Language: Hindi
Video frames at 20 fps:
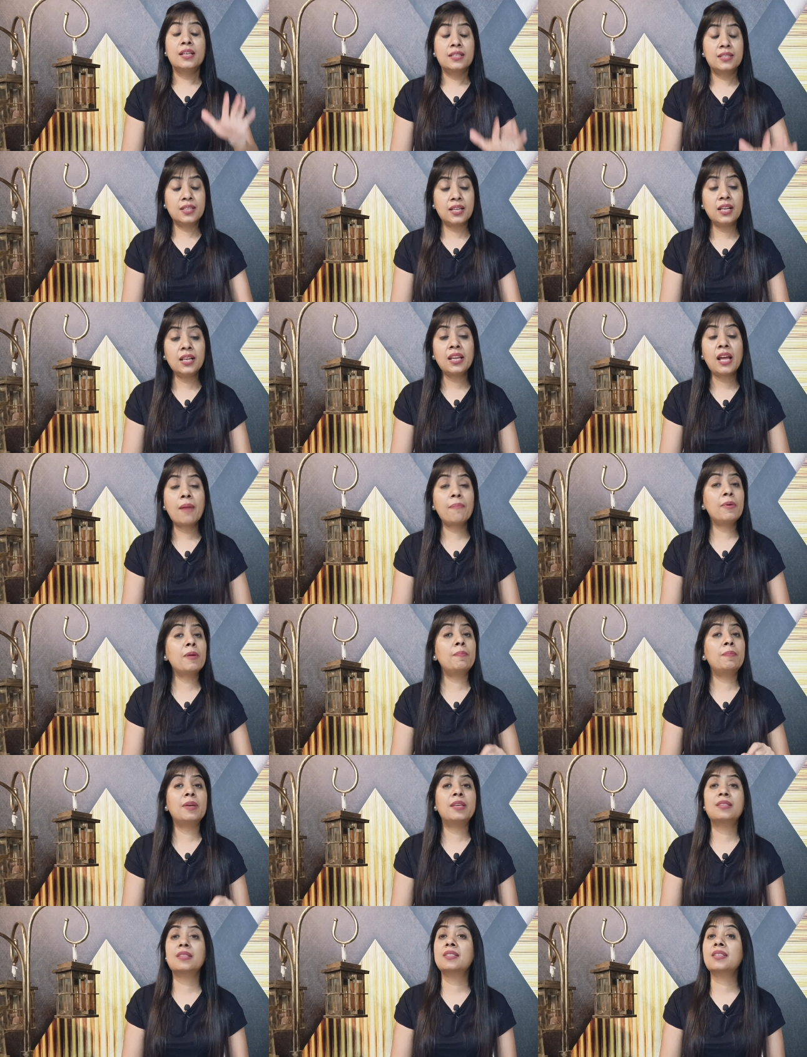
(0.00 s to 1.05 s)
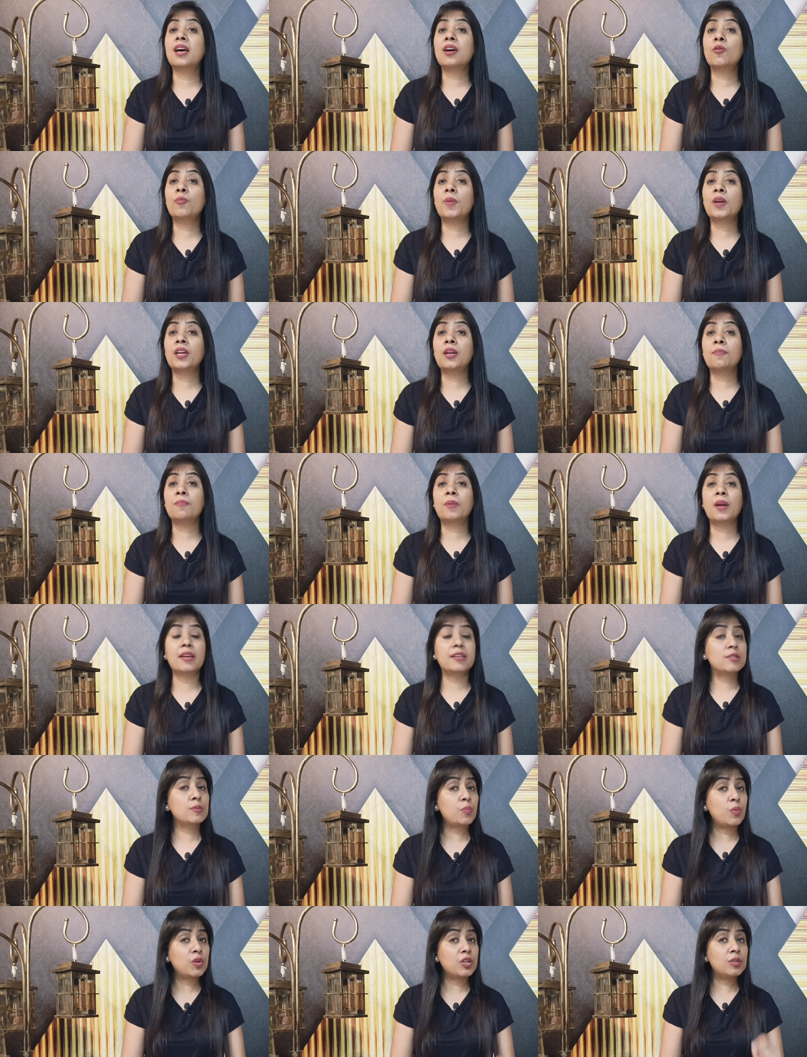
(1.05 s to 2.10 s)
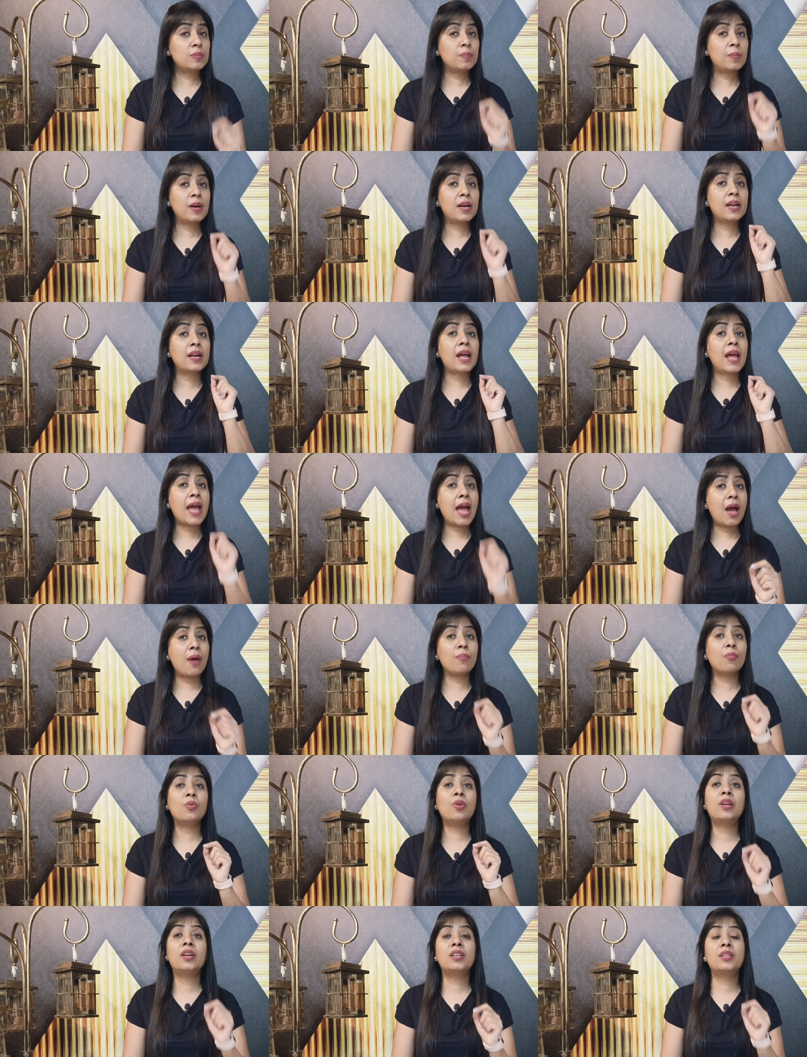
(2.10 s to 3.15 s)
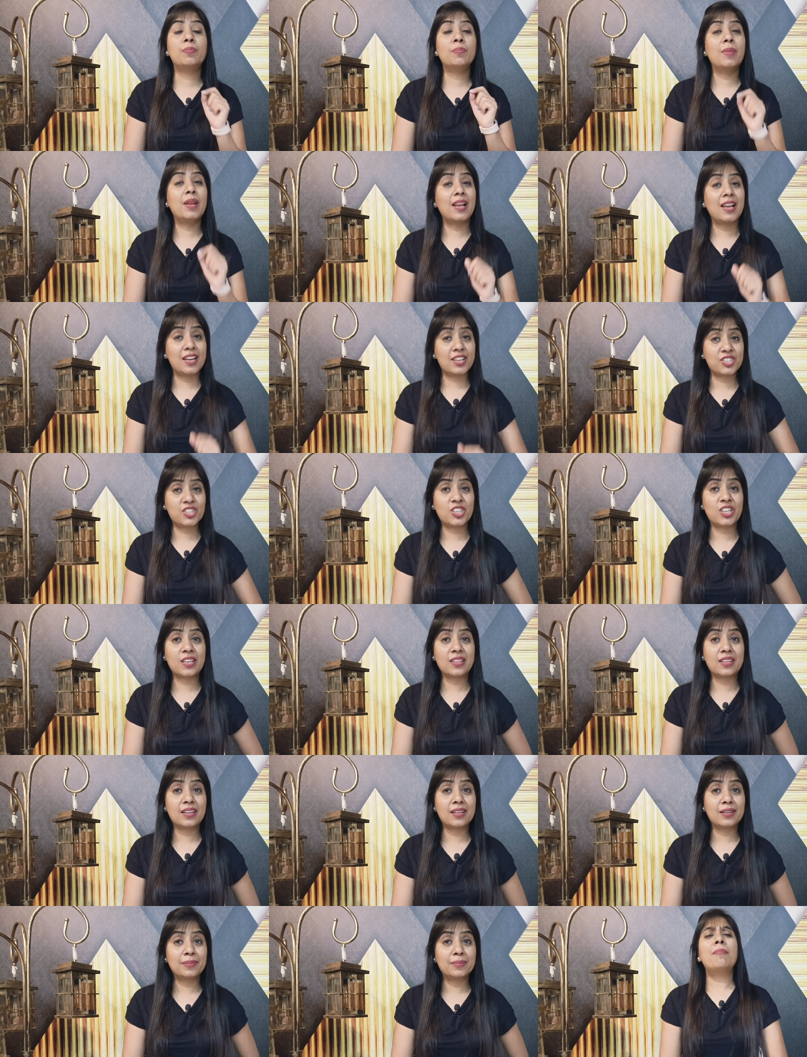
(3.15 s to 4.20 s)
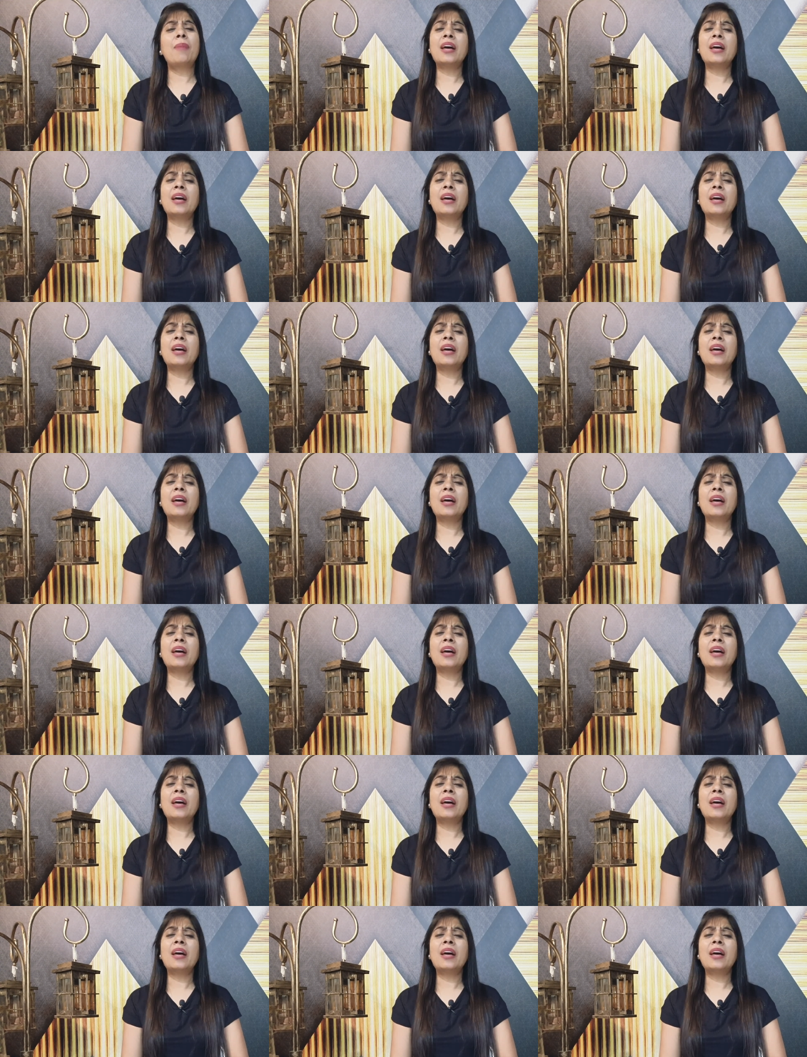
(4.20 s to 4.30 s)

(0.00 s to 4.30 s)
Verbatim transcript: स्टिल यहाँ पर बीस हजार रुपए के प्राइस पॉइंट पर एमुलेट मिलना चाहिए था